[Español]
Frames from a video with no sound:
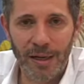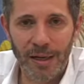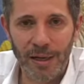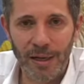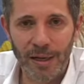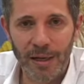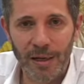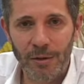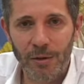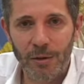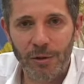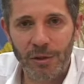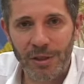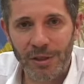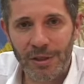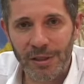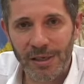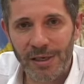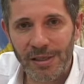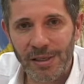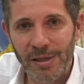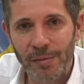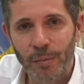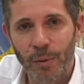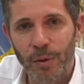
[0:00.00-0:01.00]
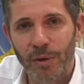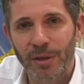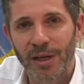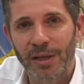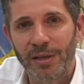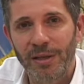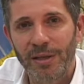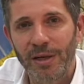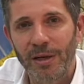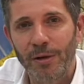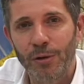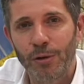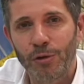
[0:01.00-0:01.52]
Y que entonces es
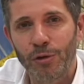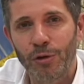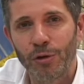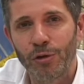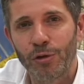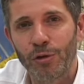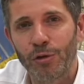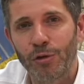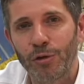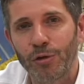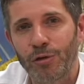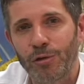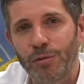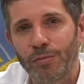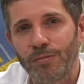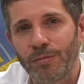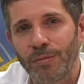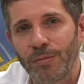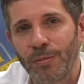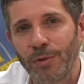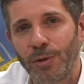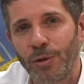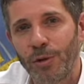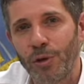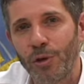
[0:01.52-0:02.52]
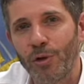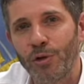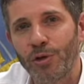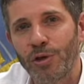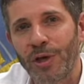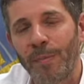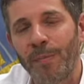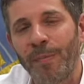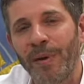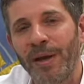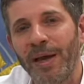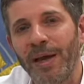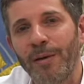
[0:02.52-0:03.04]
importante que nosotros no nos
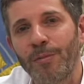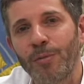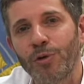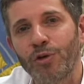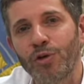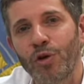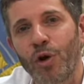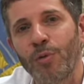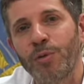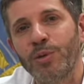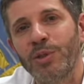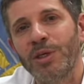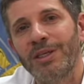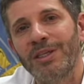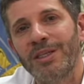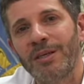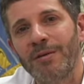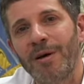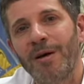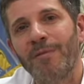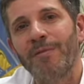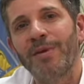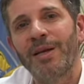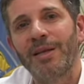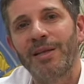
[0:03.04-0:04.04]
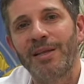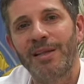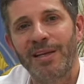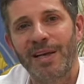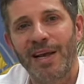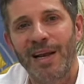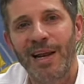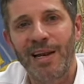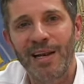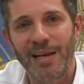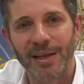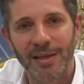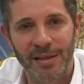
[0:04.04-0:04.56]
apeguemos obsesivamente
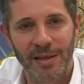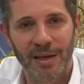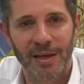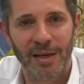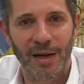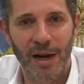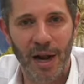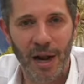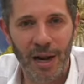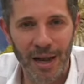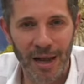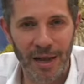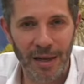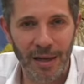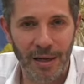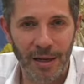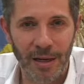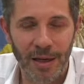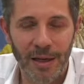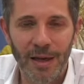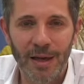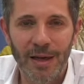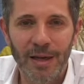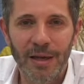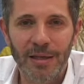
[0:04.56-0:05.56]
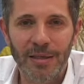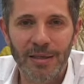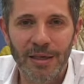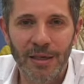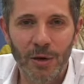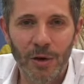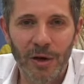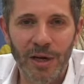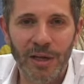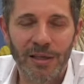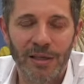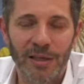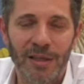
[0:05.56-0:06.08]
a la letra de la ley,
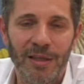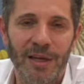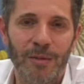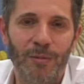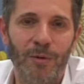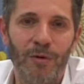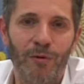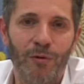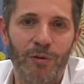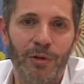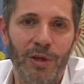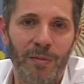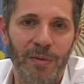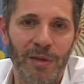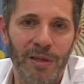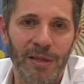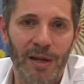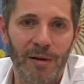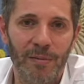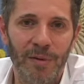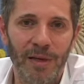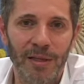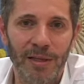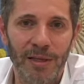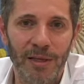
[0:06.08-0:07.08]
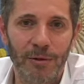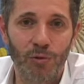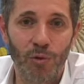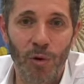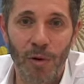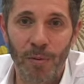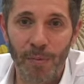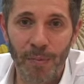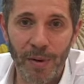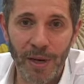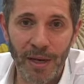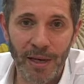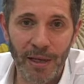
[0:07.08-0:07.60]
sino que entendamos fundamentalmente su
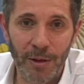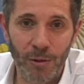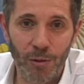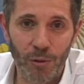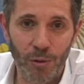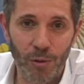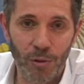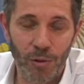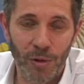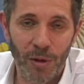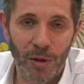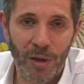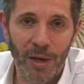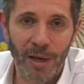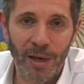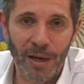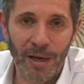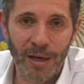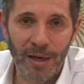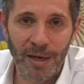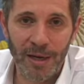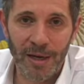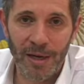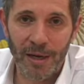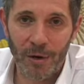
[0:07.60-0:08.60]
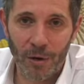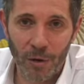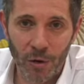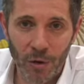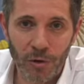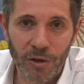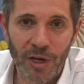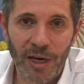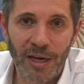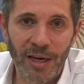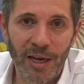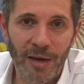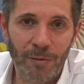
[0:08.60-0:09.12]
espíritu y que nos
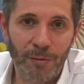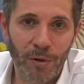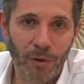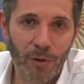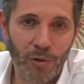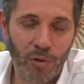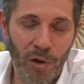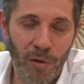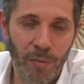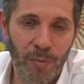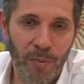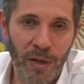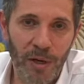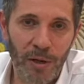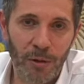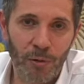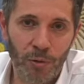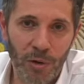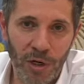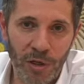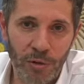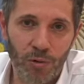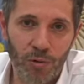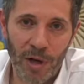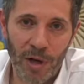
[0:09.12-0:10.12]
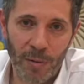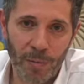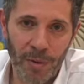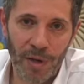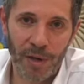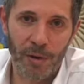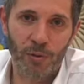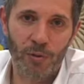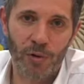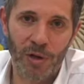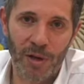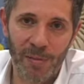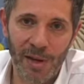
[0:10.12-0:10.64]
contagiemos de su espíritu, que
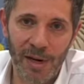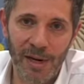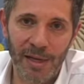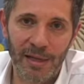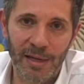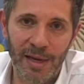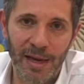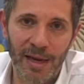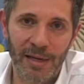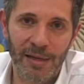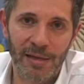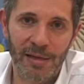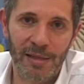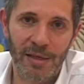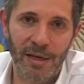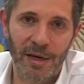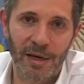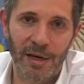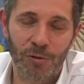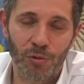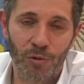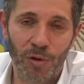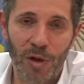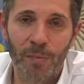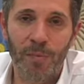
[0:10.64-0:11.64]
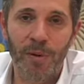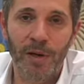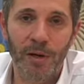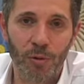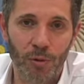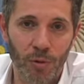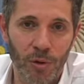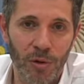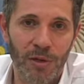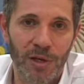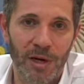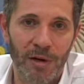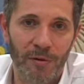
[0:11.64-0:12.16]
espíritu de militancia, que es un
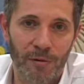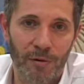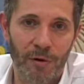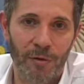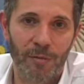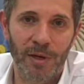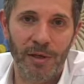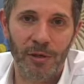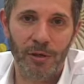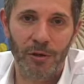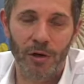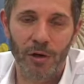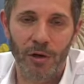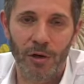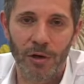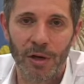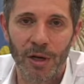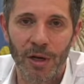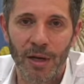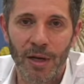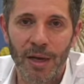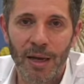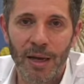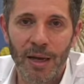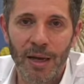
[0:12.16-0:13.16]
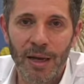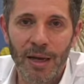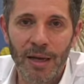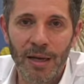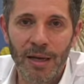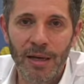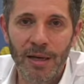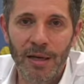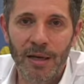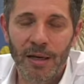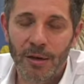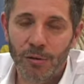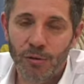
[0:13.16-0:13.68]
espíritu de transformación
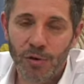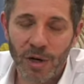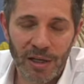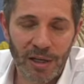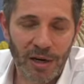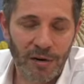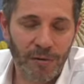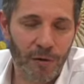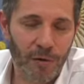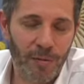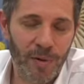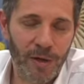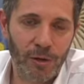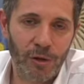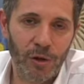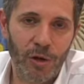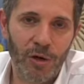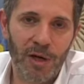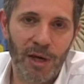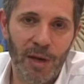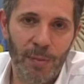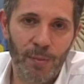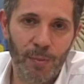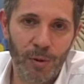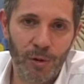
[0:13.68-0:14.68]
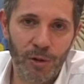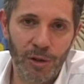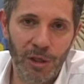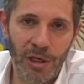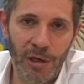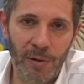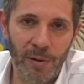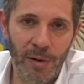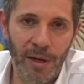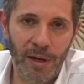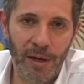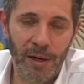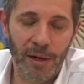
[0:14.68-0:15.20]
y que es una transformación que es
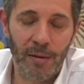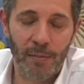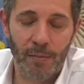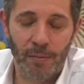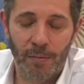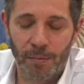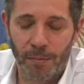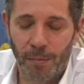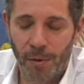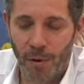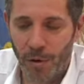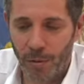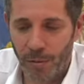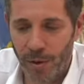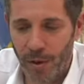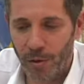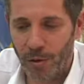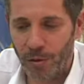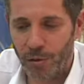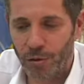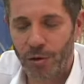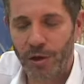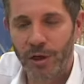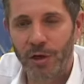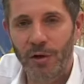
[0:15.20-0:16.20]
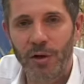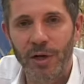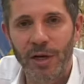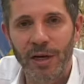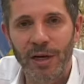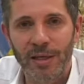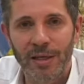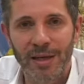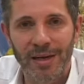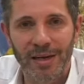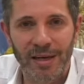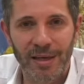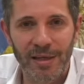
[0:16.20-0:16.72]
posible, por lo menos yo creo que en
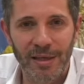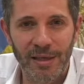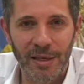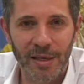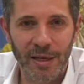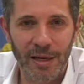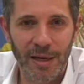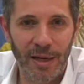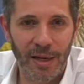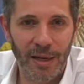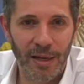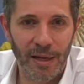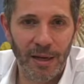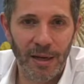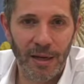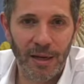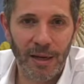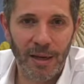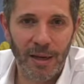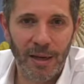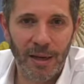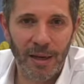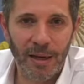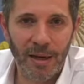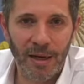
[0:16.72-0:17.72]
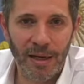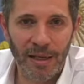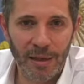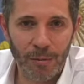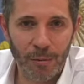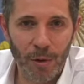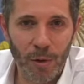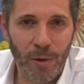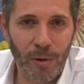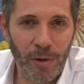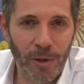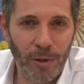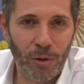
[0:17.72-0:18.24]
esta Argentina que
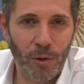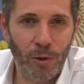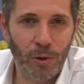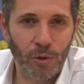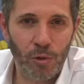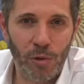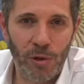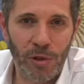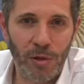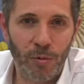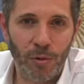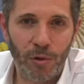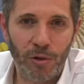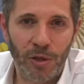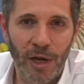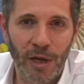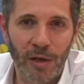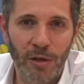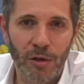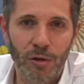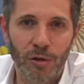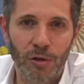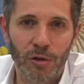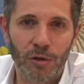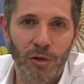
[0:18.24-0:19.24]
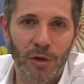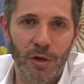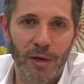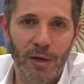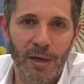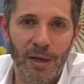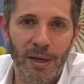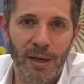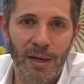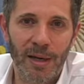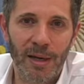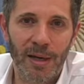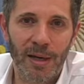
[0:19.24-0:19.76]
estamos viviendo los últimos años,
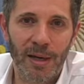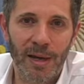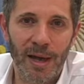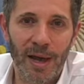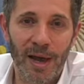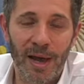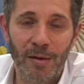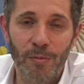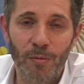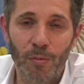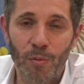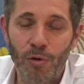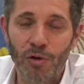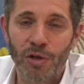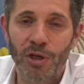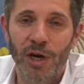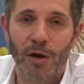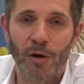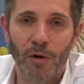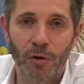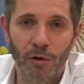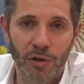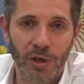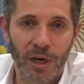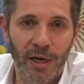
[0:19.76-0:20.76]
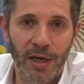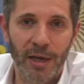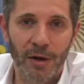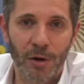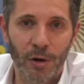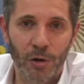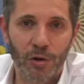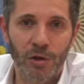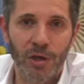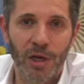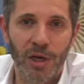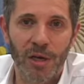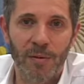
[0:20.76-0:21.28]
eh, hay muchas cosas que no
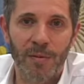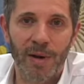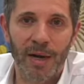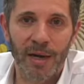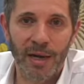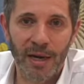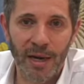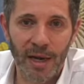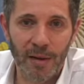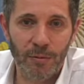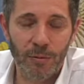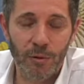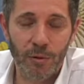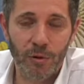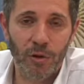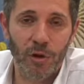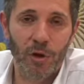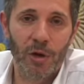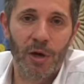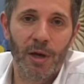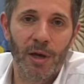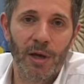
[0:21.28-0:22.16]
nos imaginamos